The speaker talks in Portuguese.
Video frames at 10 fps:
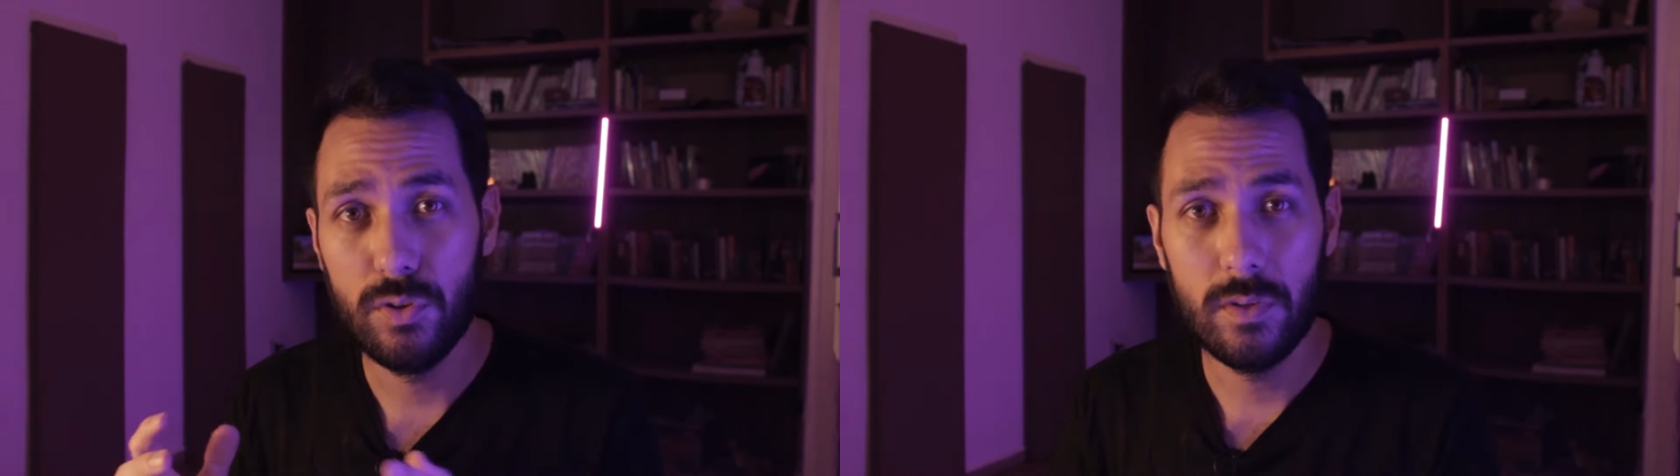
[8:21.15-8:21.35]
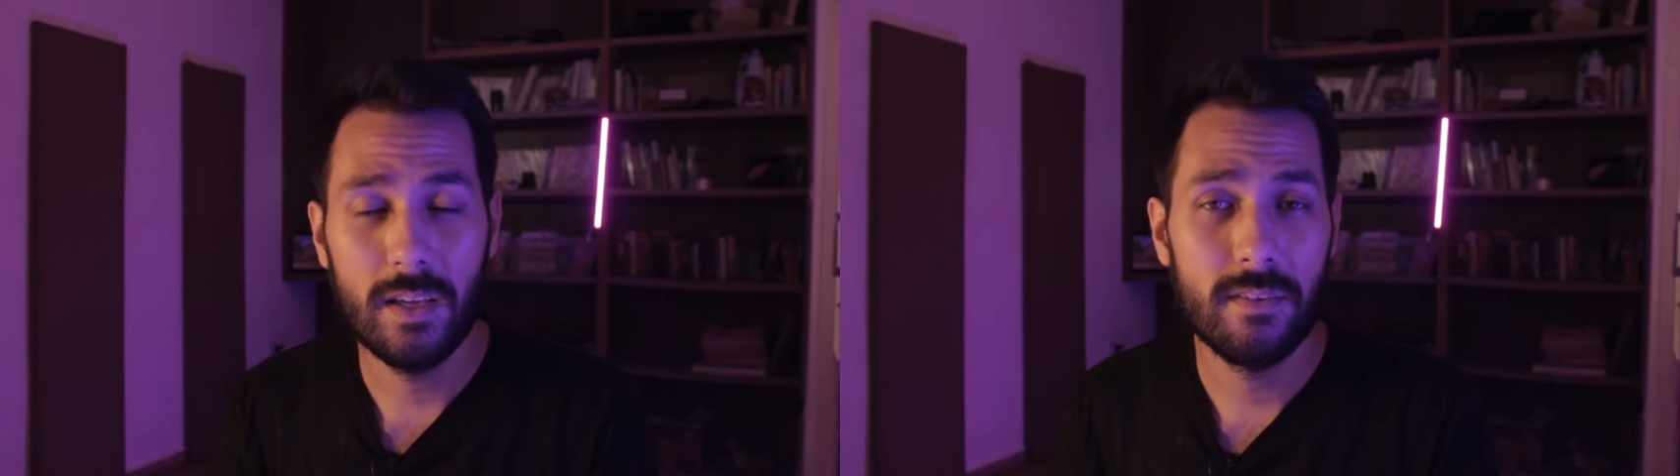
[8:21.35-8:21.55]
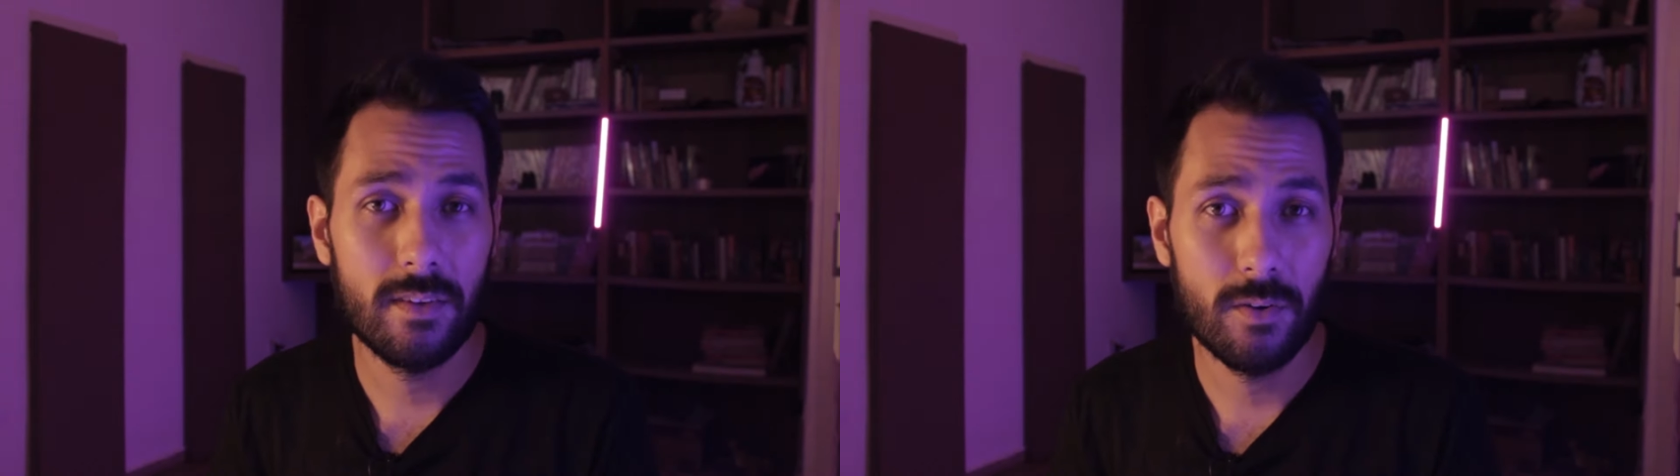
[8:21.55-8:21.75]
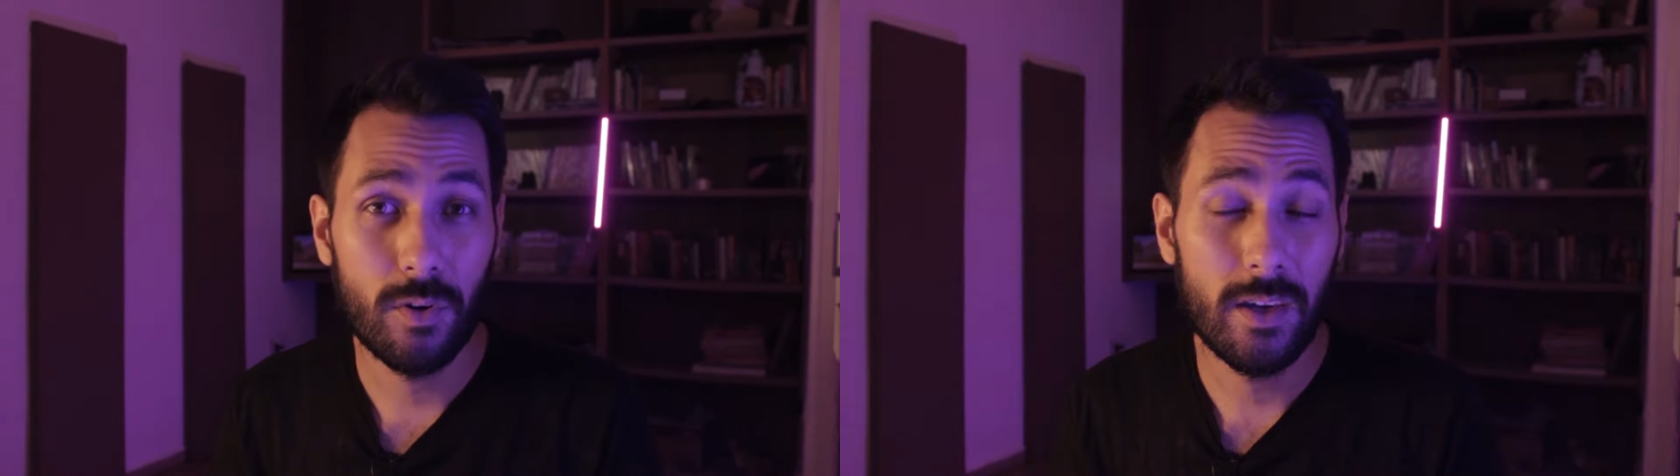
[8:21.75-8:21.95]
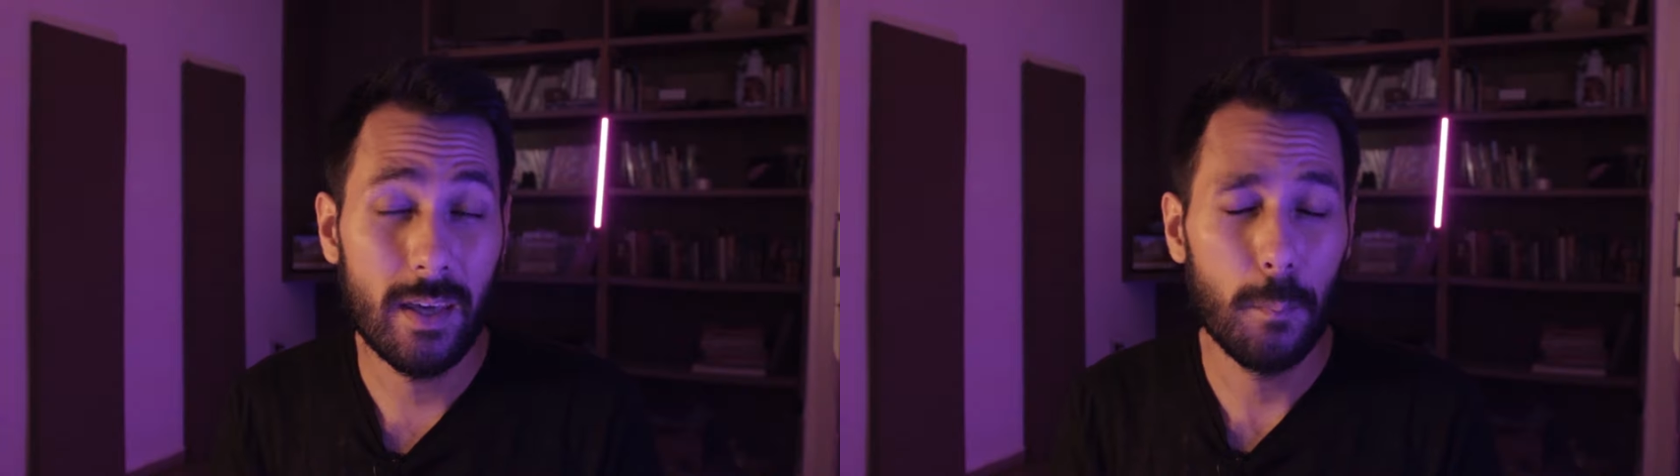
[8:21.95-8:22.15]

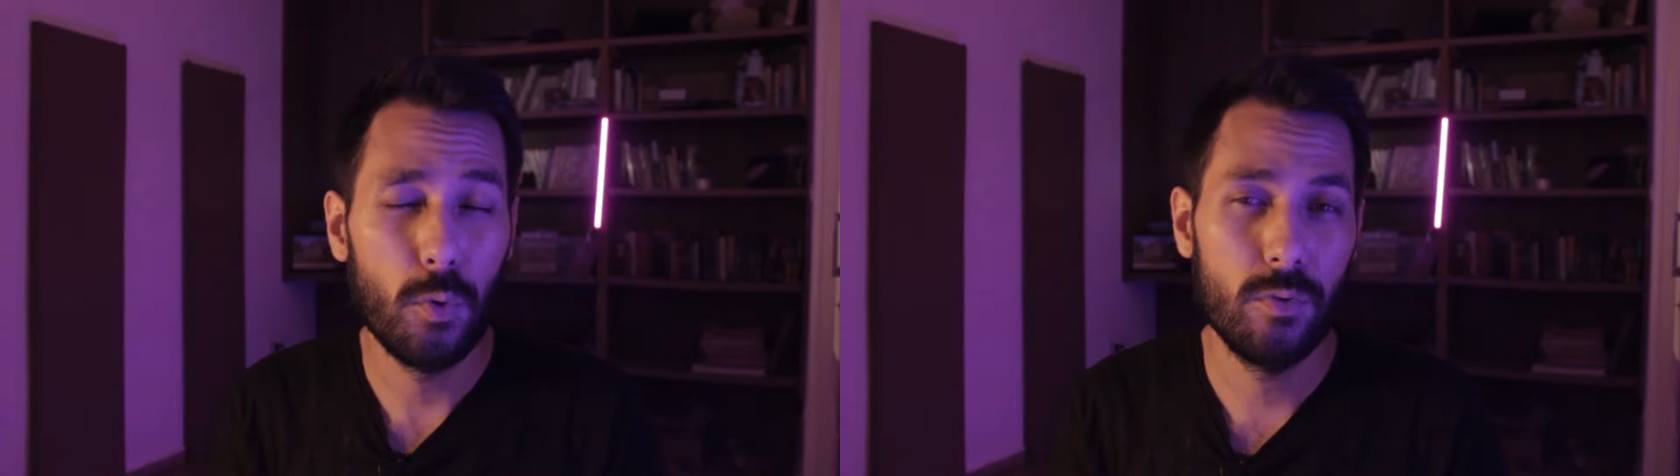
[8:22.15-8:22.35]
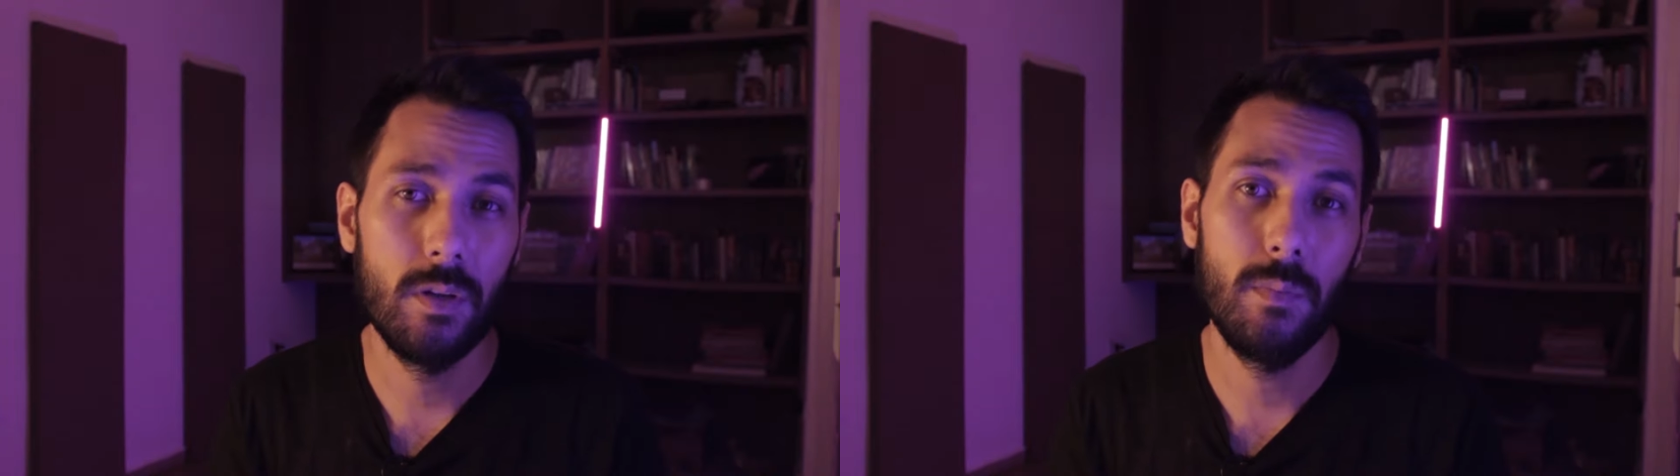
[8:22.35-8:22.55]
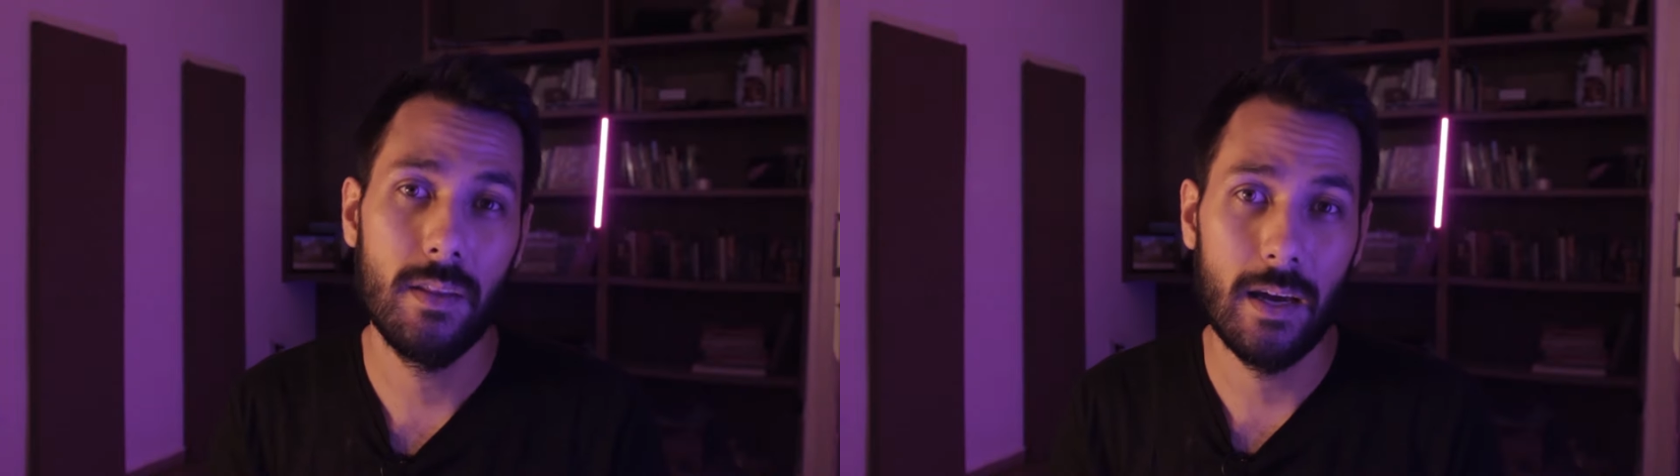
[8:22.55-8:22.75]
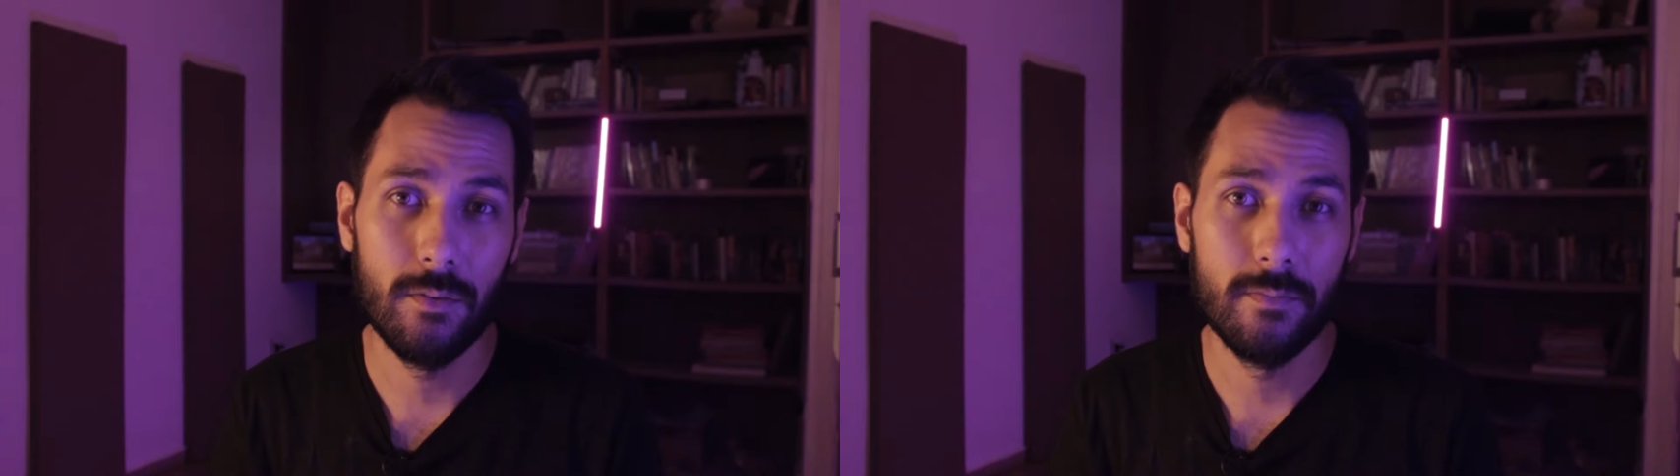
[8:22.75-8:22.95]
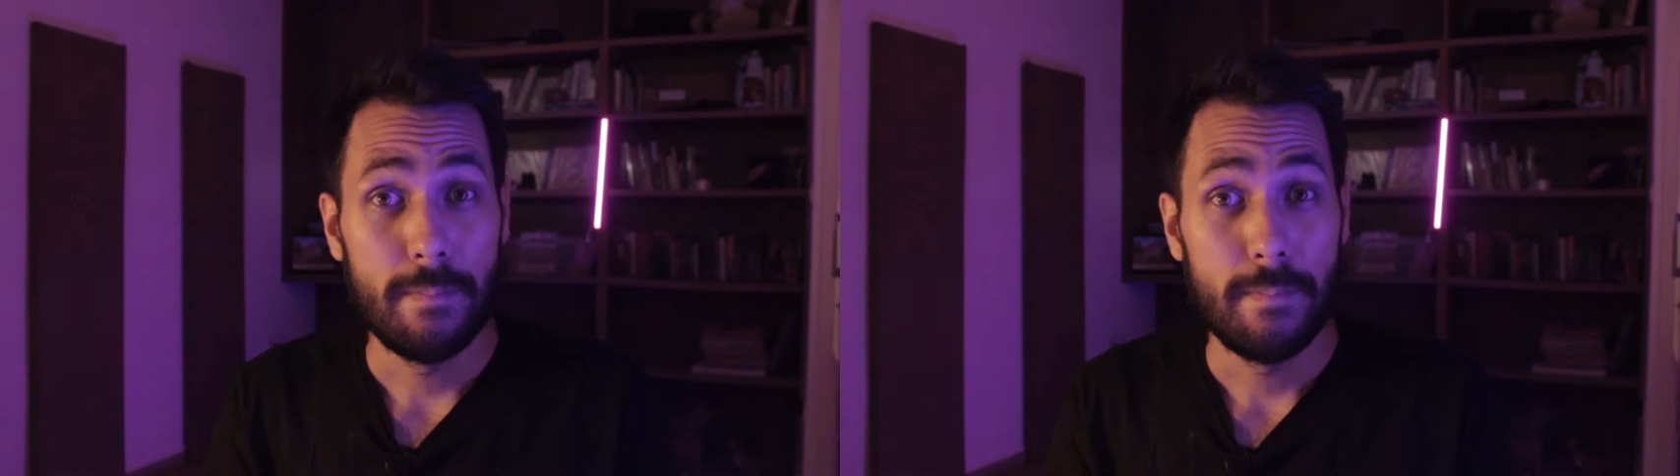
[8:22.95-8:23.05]
iluminação que é muito limitado.